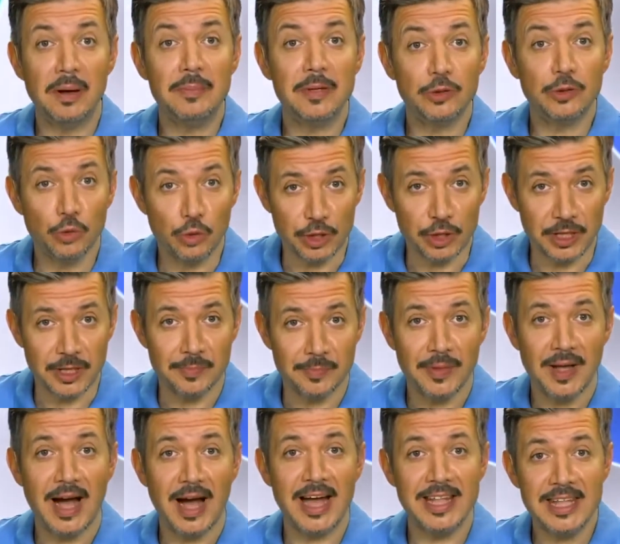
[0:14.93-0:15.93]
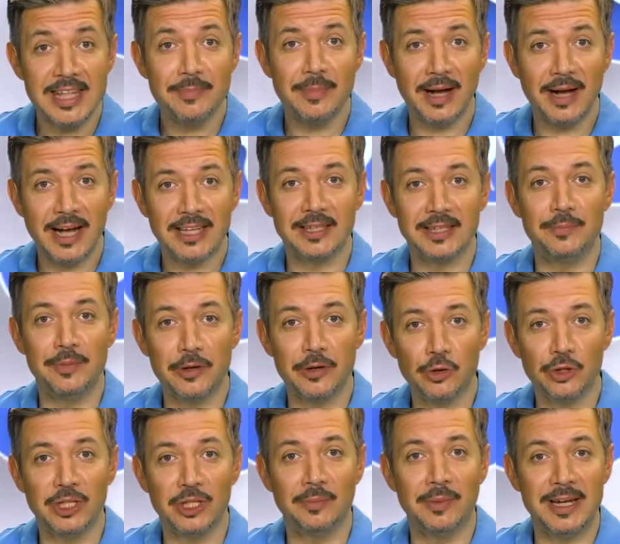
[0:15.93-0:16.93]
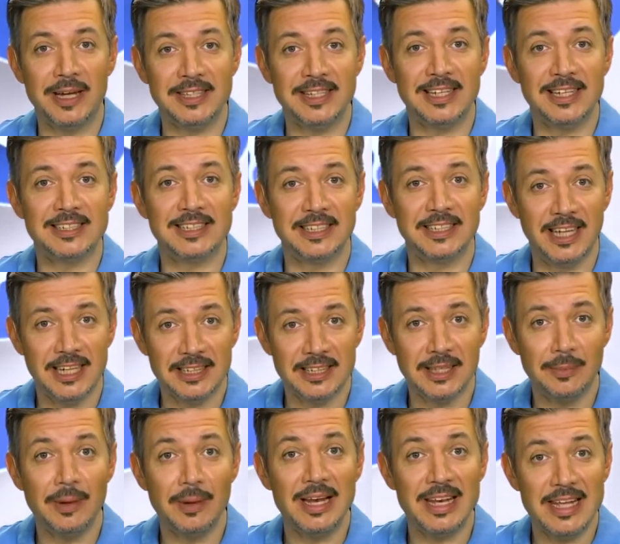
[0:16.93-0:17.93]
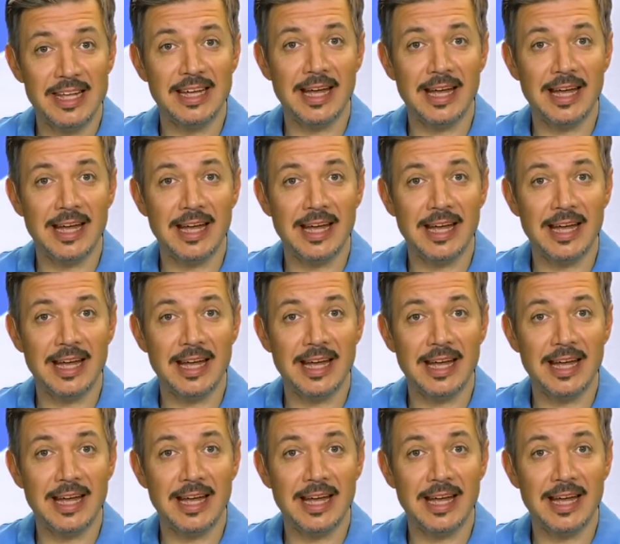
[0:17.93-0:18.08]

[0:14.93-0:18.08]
– помидоры. Они богаты природным антиоксидантом